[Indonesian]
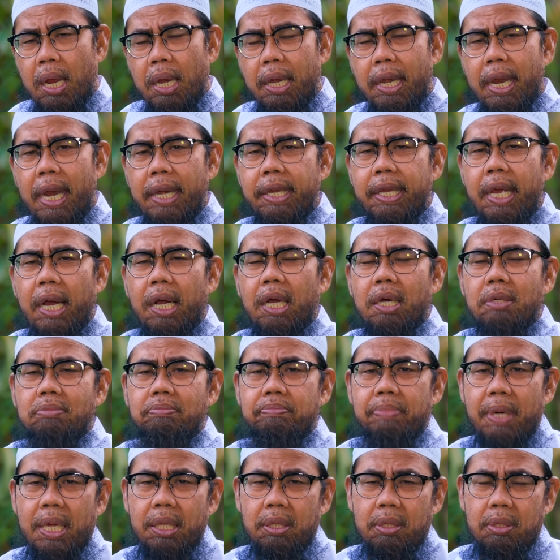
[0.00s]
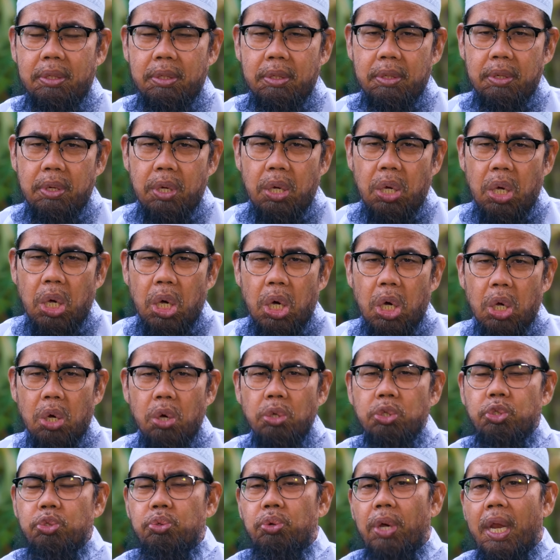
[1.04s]
Dan yang keempat,
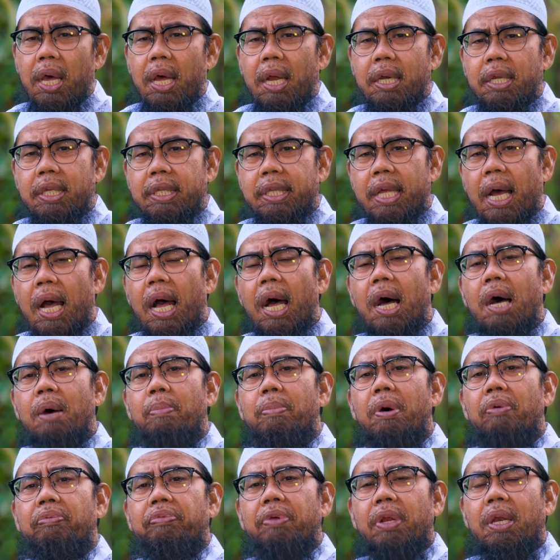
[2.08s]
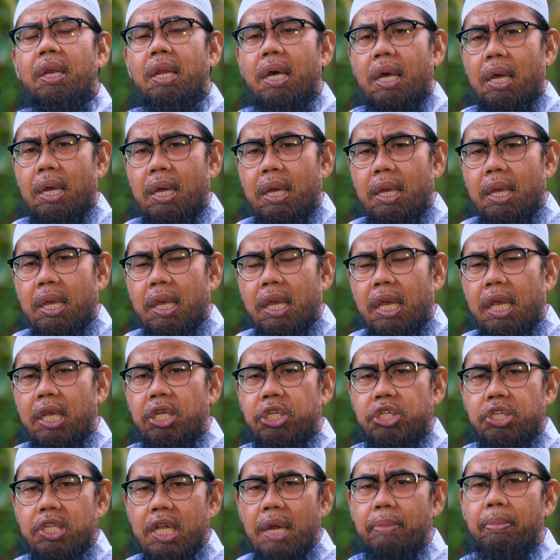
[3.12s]
rajulani tahaba fillah,
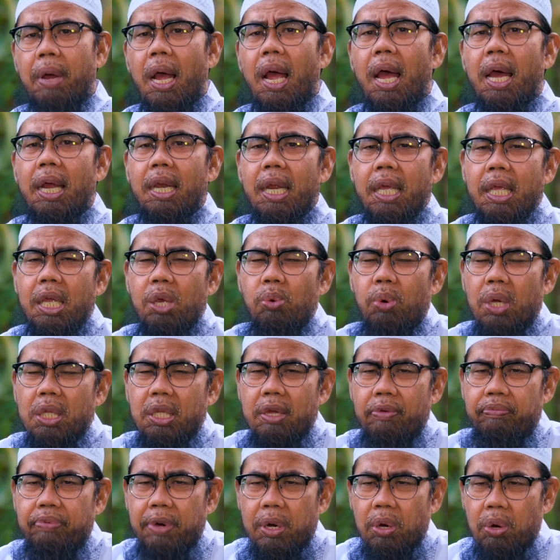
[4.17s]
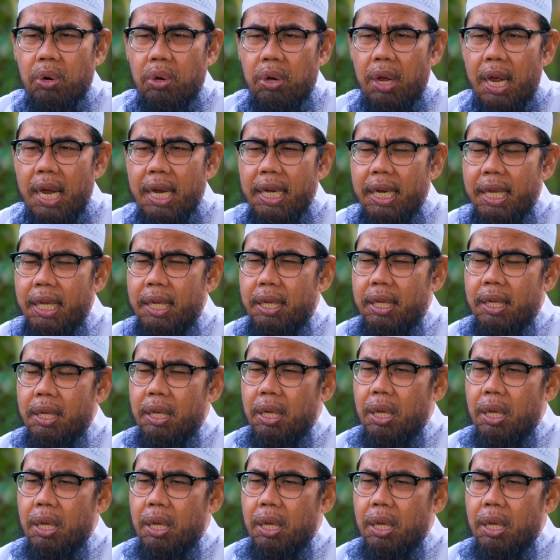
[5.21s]
ijtama alaihi wa tafarraqa alaihi,